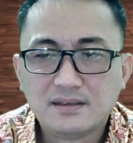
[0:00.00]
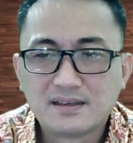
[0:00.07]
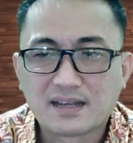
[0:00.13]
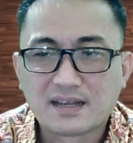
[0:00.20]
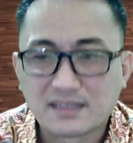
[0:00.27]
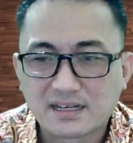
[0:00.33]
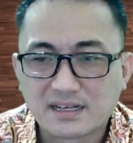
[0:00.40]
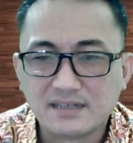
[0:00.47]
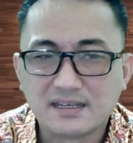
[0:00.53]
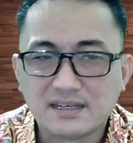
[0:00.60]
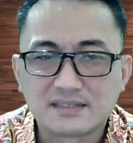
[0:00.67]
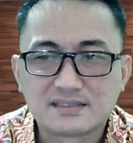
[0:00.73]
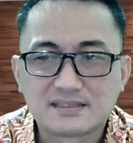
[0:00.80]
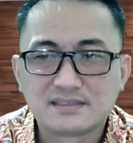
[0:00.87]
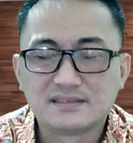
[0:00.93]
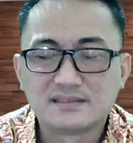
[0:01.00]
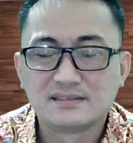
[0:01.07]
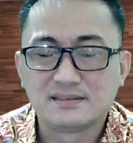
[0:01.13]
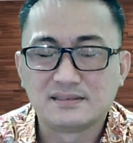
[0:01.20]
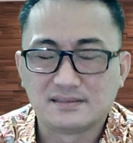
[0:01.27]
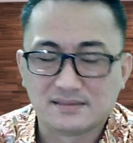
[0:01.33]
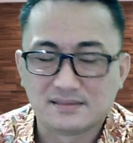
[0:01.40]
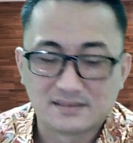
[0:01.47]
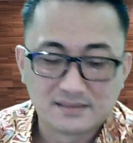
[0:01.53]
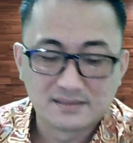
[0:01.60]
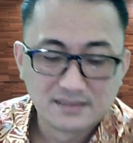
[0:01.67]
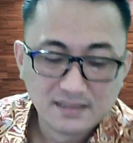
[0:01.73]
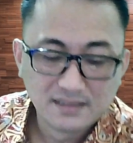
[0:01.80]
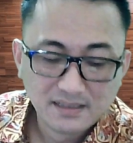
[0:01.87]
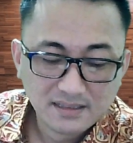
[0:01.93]
Katakan yes.
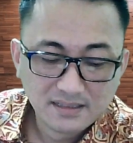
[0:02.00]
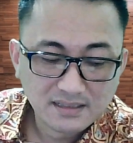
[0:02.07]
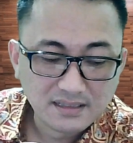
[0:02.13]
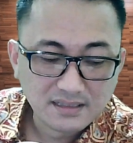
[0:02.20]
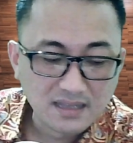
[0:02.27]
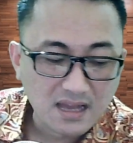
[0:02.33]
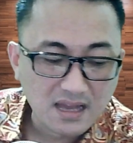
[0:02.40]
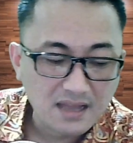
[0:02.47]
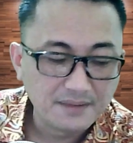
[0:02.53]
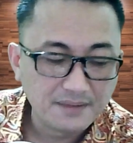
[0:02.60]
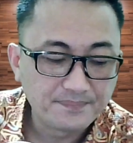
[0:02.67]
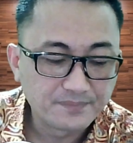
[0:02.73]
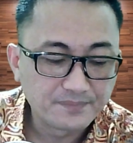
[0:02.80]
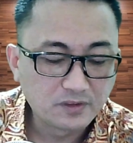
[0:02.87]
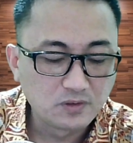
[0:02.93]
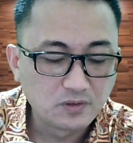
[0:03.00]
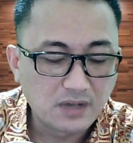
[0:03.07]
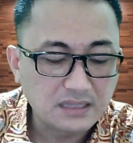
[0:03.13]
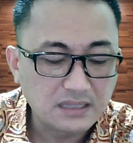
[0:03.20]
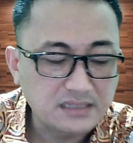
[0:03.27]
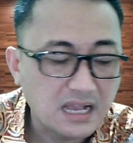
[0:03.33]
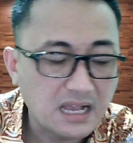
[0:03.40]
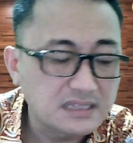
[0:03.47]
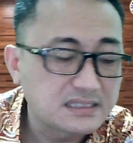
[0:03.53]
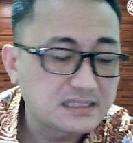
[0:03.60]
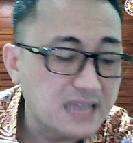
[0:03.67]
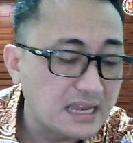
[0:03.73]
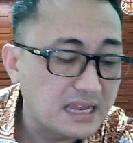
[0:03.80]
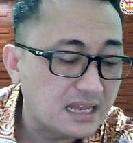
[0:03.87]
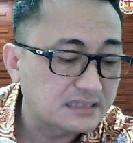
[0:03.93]
Ya, Tuhan sangat
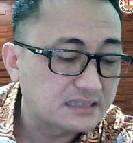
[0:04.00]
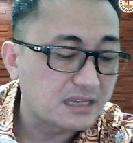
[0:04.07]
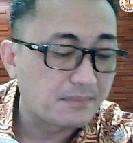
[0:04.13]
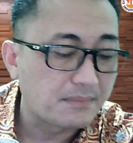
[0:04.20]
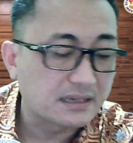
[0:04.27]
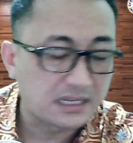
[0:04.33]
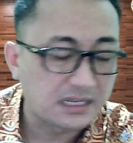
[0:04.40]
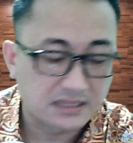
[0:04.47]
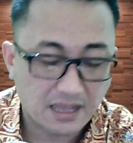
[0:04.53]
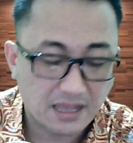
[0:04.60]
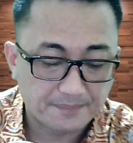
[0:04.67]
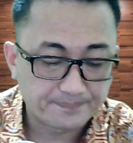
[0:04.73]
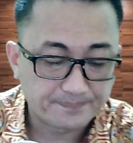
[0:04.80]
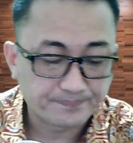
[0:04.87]
sayang sama kita.